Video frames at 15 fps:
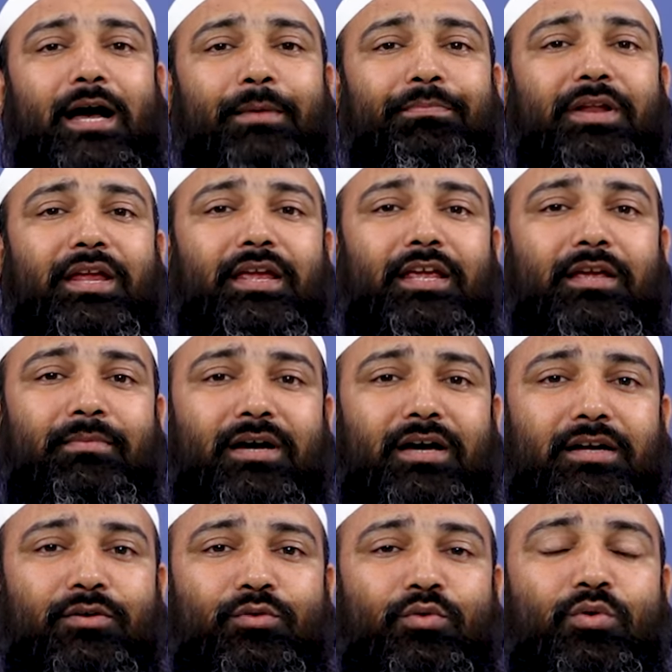अपने
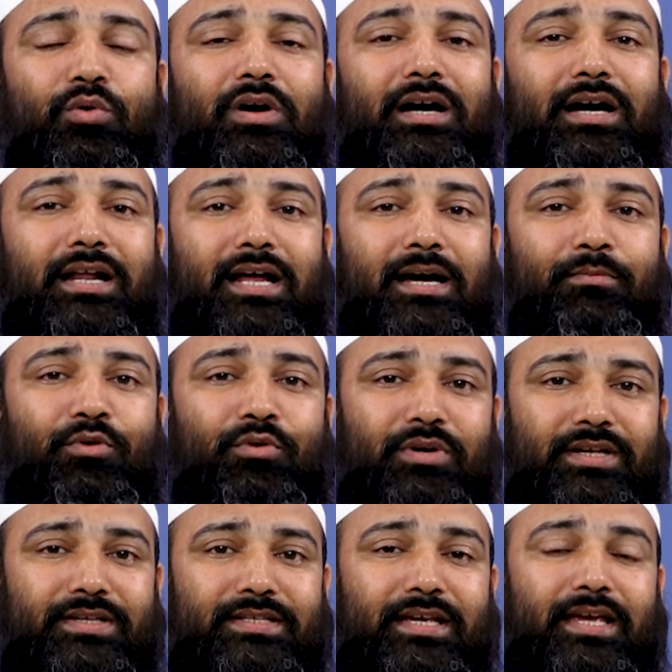ईमान को ख़राब
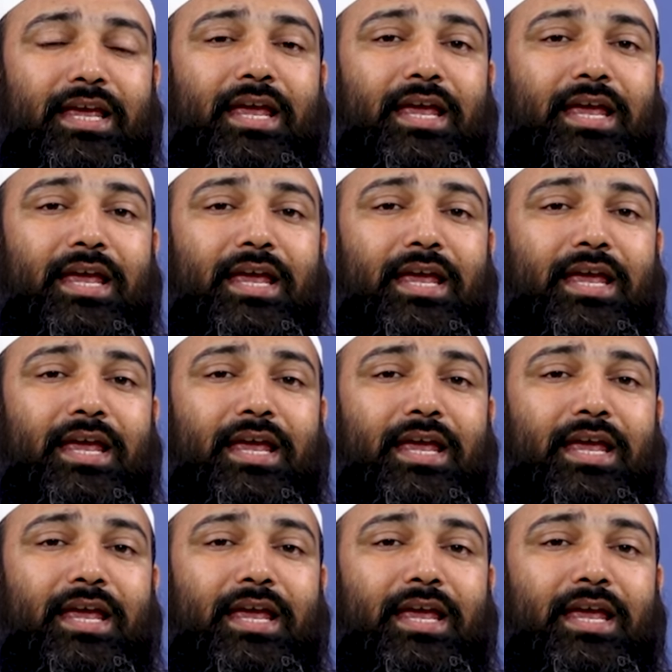होने से